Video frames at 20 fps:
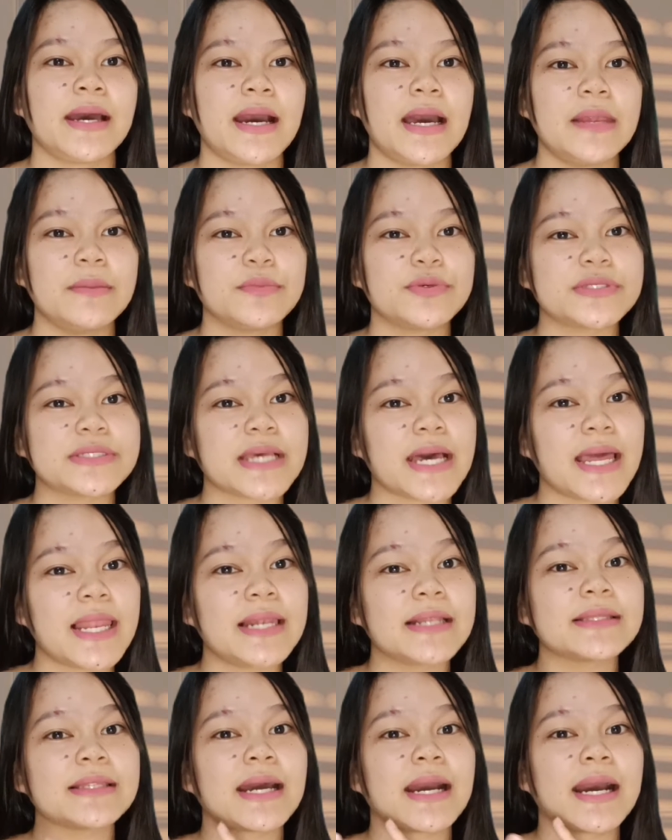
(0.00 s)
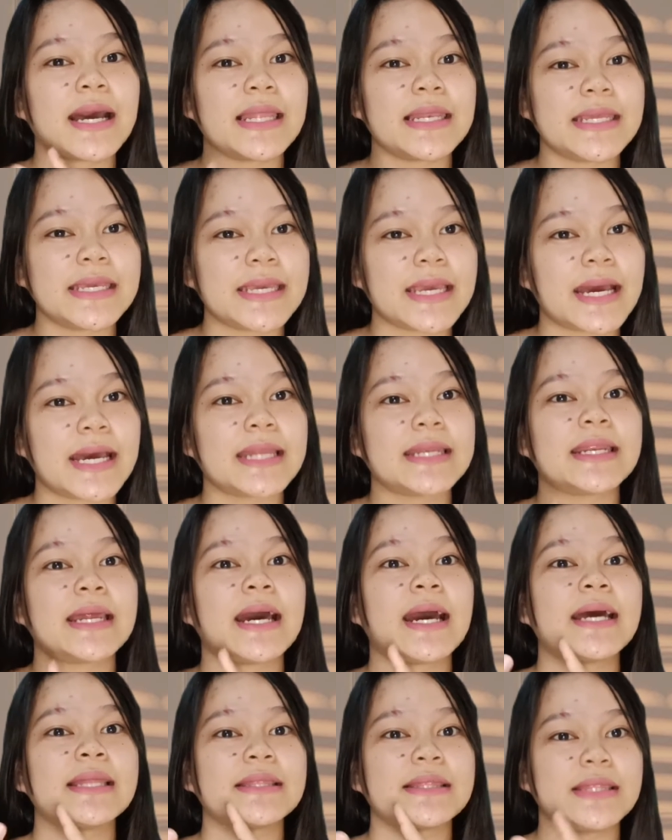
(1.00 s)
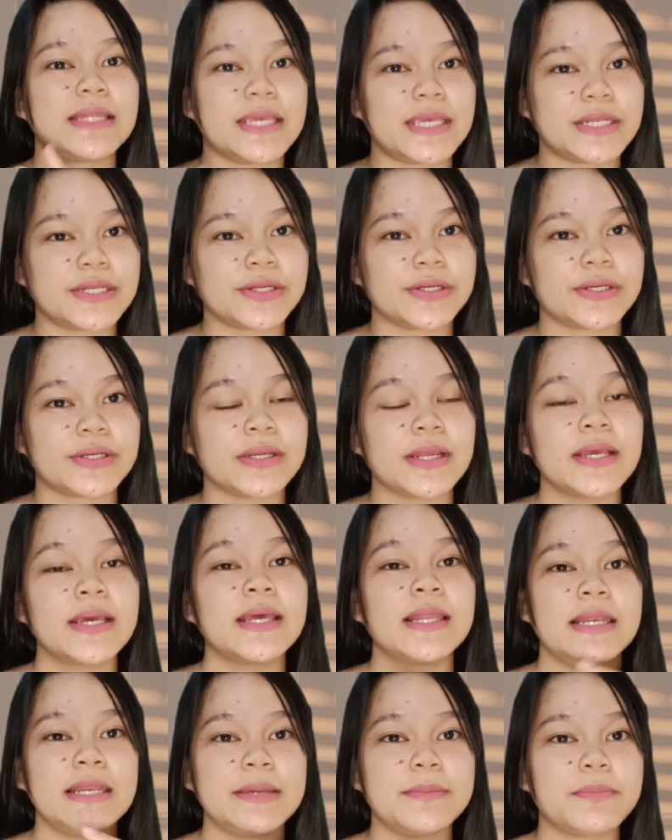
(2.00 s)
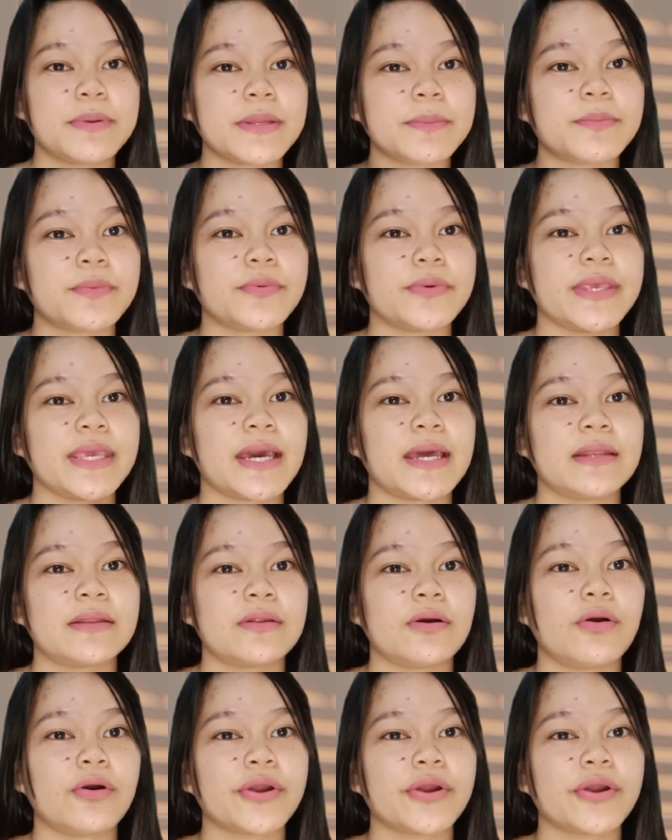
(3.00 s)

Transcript: Almusal, tanghalian, at dinner. Libre po yan.